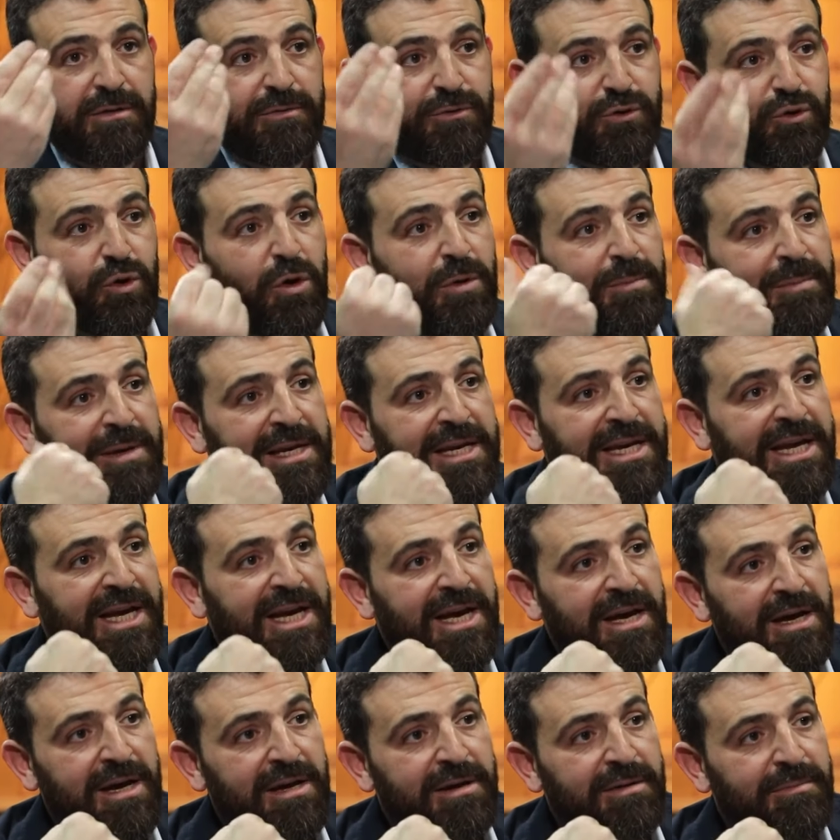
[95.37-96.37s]
شو
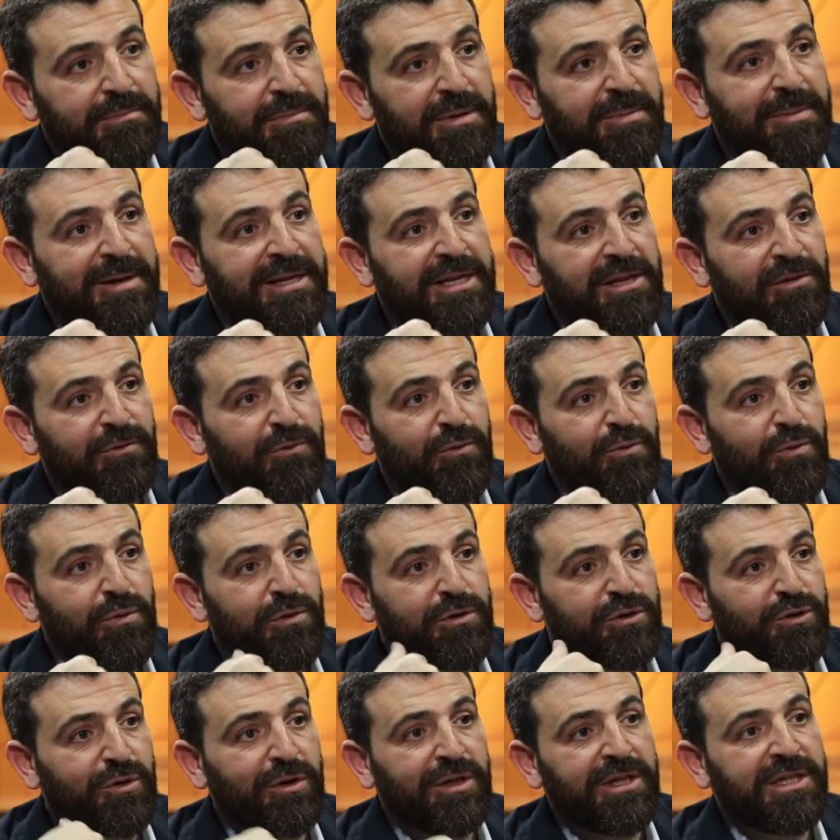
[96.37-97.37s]
عملناها ببدل
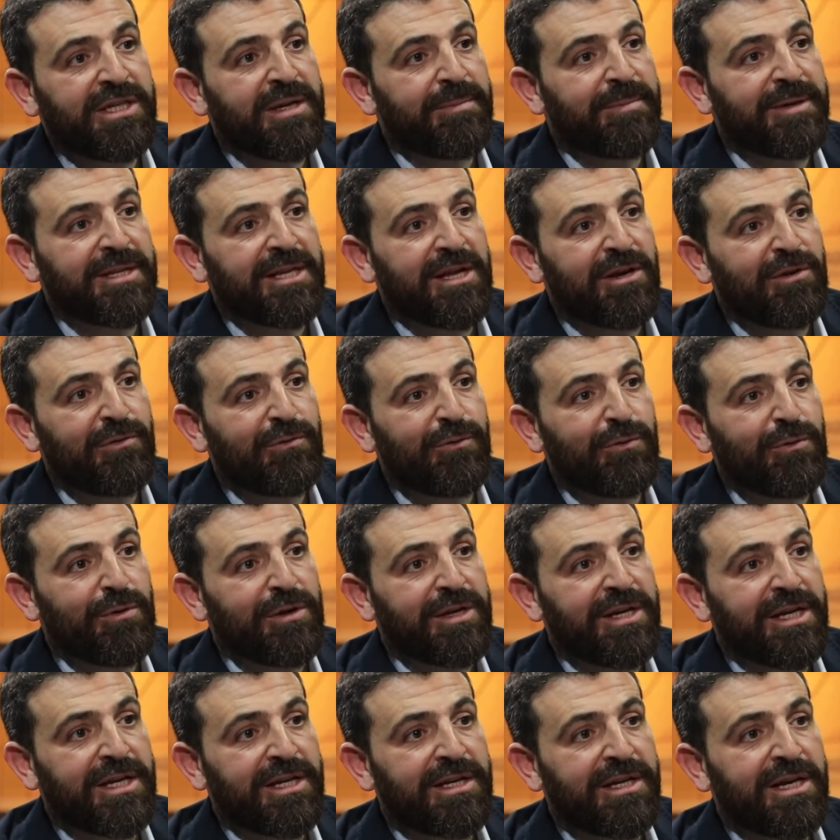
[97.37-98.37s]
فول شو عندنا بدل
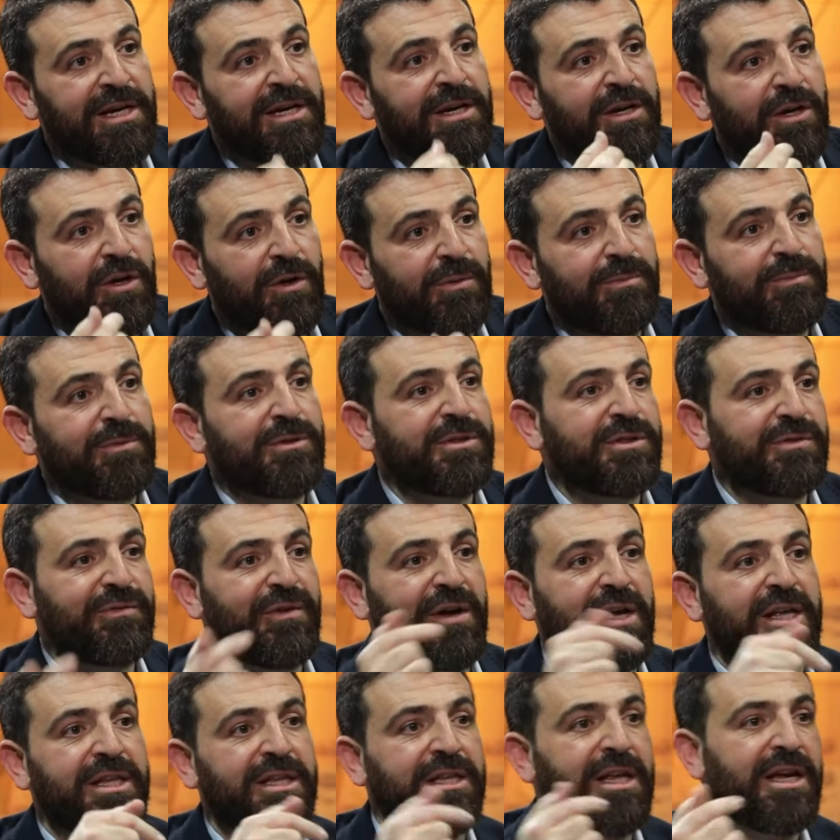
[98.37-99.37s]
الفول نحن حمص, حمص
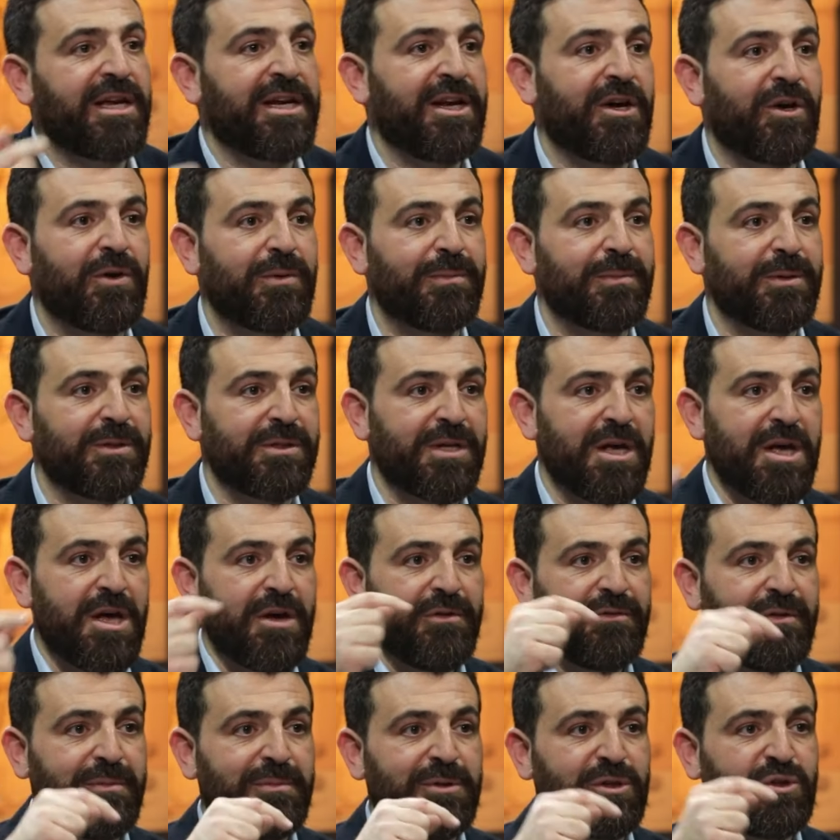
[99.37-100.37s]
فحطينا حمص
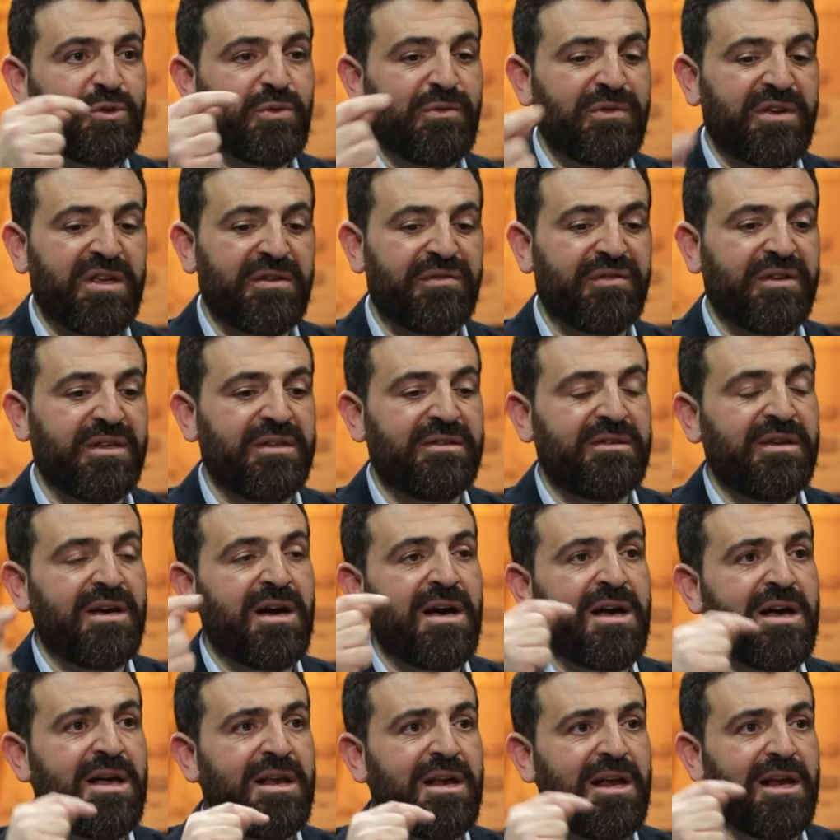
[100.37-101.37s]
فبنشوف كيف
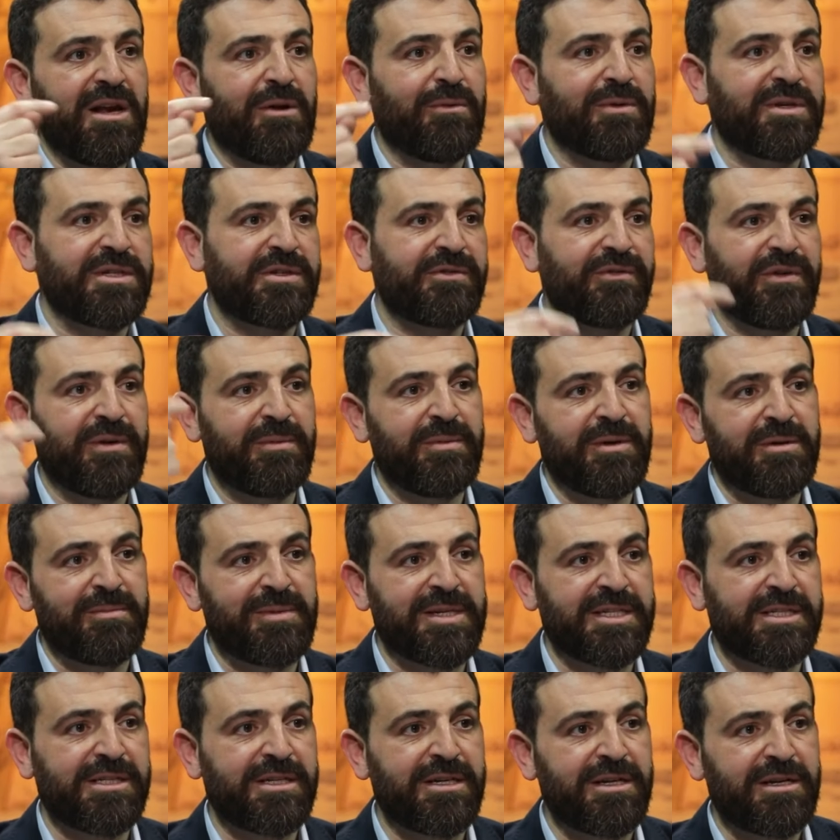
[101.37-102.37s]
انتقال هالوصفه من
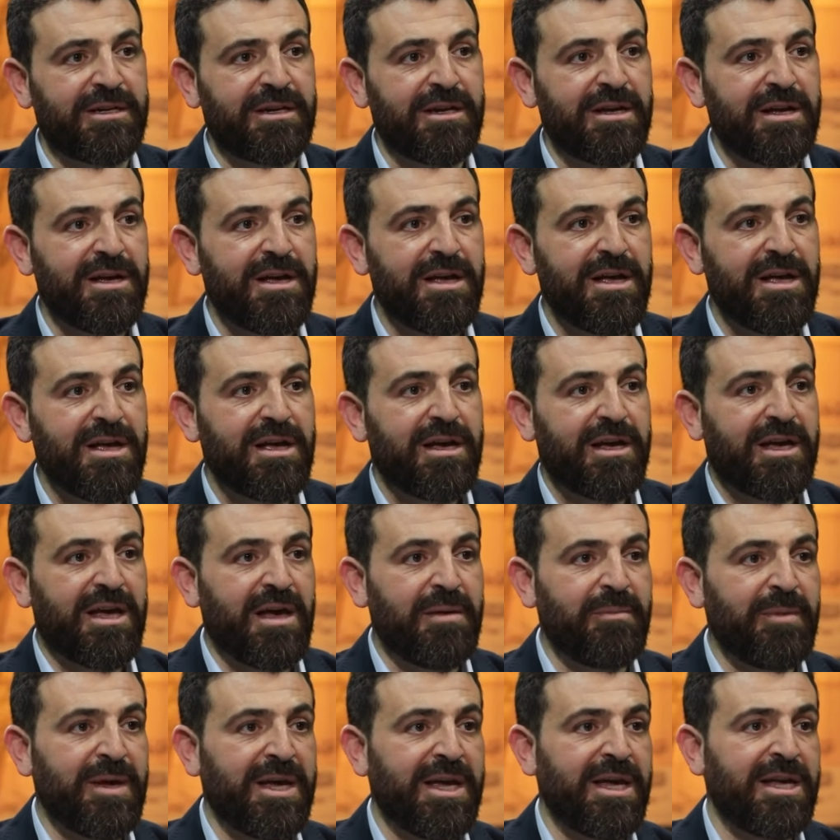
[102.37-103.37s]
مصر
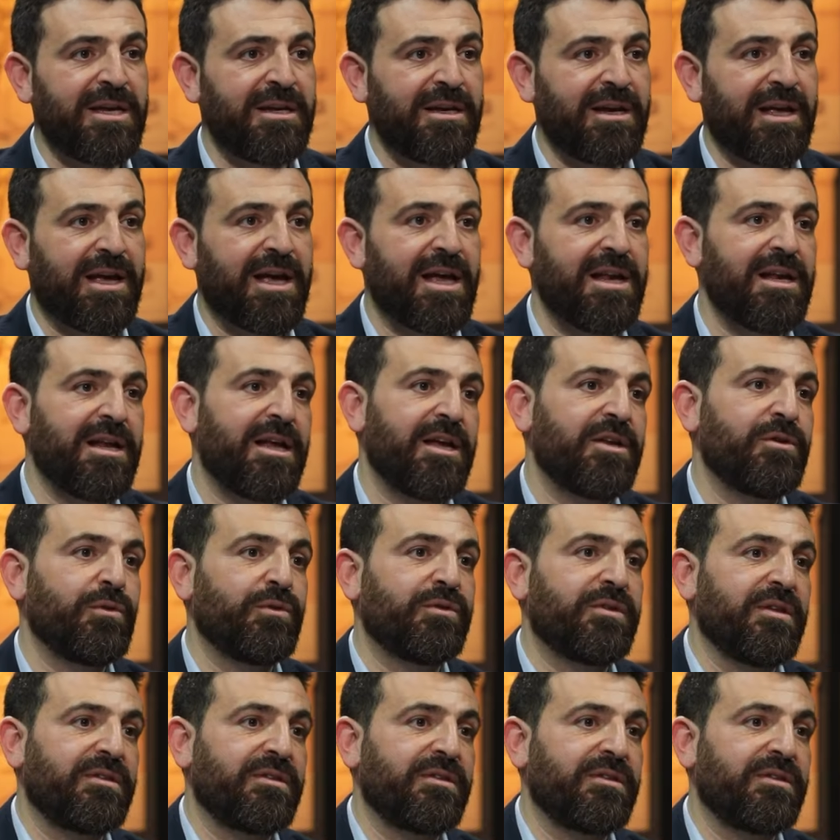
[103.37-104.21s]
كمان خلى انه